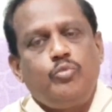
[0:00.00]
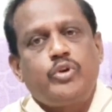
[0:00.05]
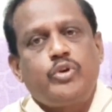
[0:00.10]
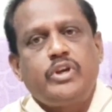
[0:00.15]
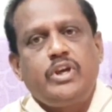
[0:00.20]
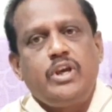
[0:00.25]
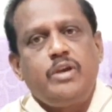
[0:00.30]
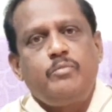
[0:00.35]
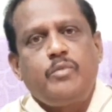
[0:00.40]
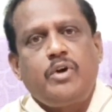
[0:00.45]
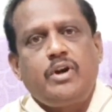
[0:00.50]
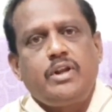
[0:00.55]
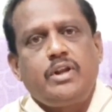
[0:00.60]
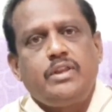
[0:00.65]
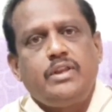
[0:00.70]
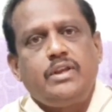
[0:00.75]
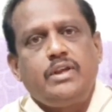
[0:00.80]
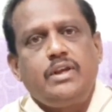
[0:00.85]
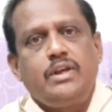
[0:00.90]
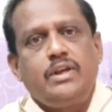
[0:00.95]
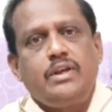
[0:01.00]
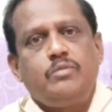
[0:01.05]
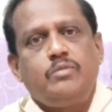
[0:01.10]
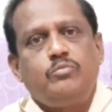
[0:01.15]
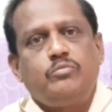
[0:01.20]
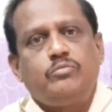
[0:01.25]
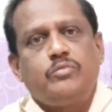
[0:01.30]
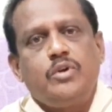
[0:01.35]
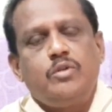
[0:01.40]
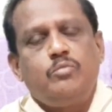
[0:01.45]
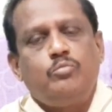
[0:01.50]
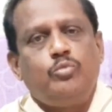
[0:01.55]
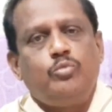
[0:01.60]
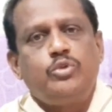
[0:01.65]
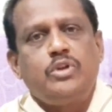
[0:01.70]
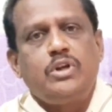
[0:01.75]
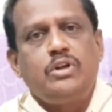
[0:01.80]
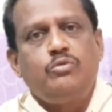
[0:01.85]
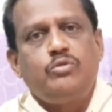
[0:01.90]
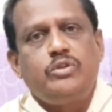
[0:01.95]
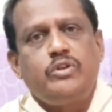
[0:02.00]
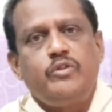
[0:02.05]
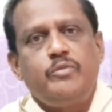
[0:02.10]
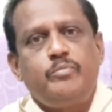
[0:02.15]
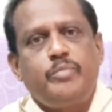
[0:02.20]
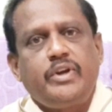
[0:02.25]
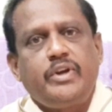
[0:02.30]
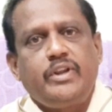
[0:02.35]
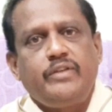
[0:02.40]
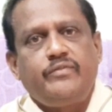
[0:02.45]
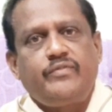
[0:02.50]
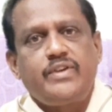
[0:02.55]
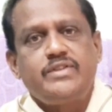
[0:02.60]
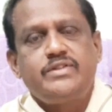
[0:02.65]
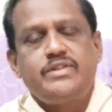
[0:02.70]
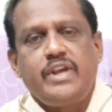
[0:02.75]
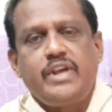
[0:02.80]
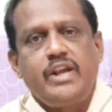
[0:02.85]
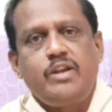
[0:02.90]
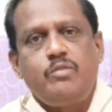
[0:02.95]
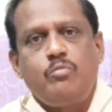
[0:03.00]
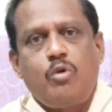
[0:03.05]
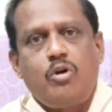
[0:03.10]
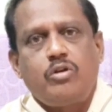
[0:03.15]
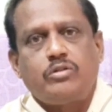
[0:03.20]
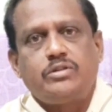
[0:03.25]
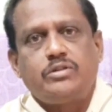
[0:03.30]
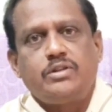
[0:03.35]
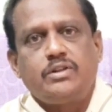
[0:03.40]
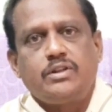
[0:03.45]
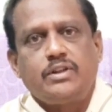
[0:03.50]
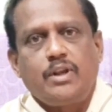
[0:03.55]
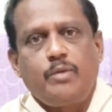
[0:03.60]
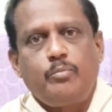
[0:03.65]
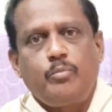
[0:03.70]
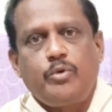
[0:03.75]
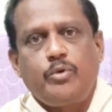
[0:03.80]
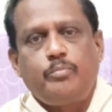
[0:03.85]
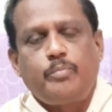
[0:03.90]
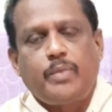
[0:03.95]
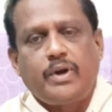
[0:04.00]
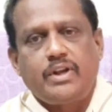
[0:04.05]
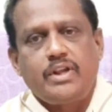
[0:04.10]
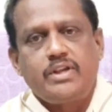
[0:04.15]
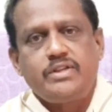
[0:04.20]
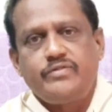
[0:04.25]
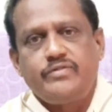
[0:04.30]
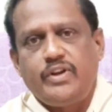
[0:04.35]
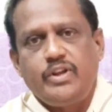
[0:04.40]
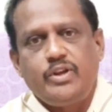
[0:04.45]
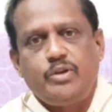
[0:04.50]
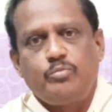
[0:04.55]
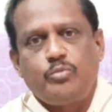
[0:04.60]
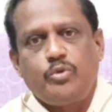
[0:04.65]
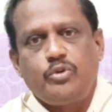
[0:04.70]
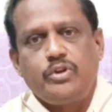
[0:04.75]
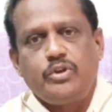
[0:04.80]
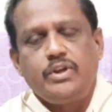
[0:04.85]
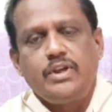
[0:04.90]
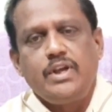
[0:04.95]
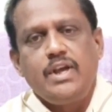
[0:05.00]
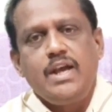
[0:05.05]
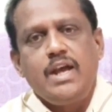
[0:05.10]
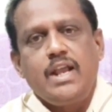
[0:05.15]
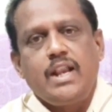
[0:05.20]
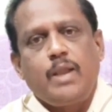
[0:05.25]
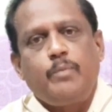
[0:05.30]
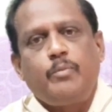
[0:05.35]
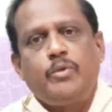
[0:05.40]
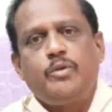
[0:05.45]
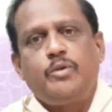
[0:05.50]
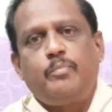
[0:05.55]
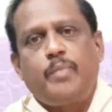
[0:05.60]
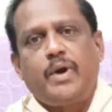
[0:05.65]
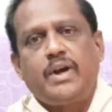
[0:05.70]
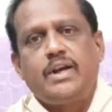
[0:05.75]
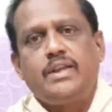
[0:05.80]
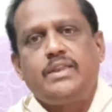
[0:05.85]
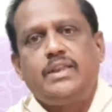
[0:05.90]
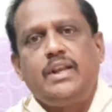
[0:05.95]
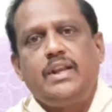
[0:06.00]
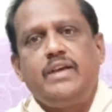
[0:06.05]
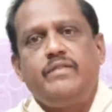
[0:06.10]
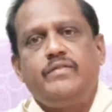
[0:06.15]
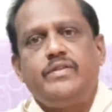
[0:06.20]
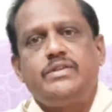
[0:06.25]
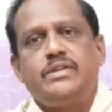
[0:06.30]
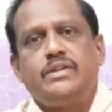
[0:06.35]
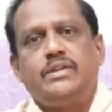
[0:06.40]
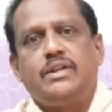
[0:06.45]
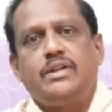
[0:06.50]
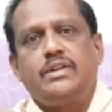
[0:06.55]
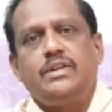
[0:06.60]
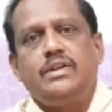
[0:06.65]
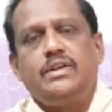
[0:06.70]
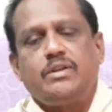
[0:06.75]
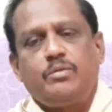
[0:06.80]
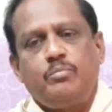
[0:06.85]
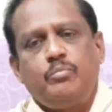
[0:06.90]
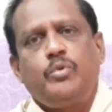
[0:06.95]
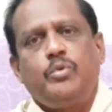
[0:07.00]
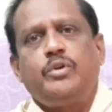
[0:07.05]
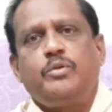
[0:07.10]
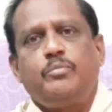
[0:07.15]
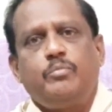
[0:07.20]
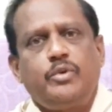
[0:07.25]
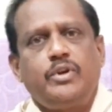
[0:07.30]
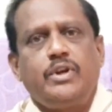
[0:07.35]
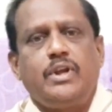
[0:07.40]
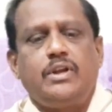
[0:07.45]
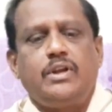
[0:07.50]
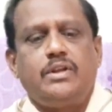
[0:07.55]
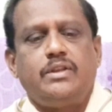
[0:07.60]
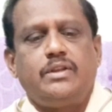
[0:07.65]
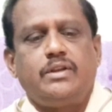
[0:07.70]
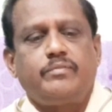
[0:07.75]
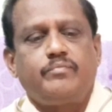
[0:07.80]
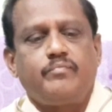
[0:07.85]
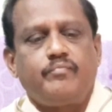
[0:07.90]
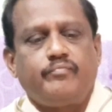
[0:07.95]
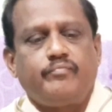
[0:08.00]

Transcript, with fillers: முக்கியமானது முதல் உதவி பெட்டி ஃபஸ்ட் எய்ட் பாக்ஸ் நம்ம பட்டாசு வெடிக்கும்போது நமக்கு பக்கத்துலேயே வச்சுக்கிறது ரொம்ப ரொம்ப நல்லது